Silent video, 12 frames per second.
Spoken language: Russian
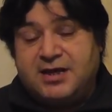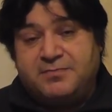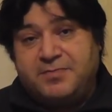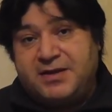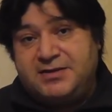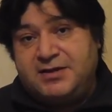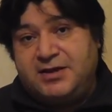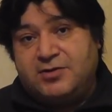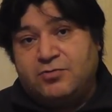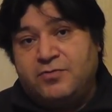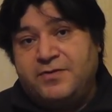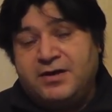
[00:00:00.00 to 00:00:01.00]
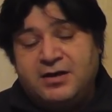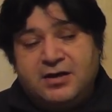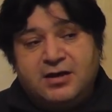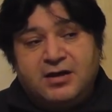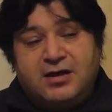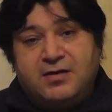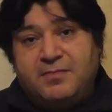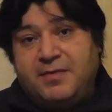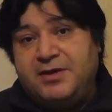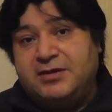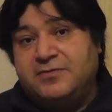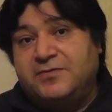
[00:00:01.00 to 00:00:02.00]
От потери крови а,
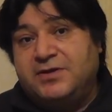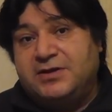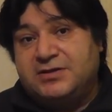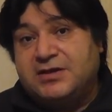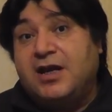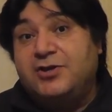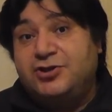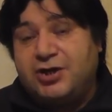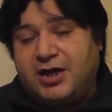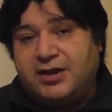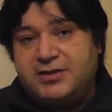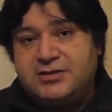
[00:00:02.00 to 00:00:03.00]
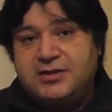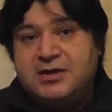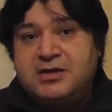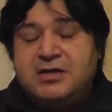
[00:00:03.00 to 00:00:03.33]
Мамедова скончалась.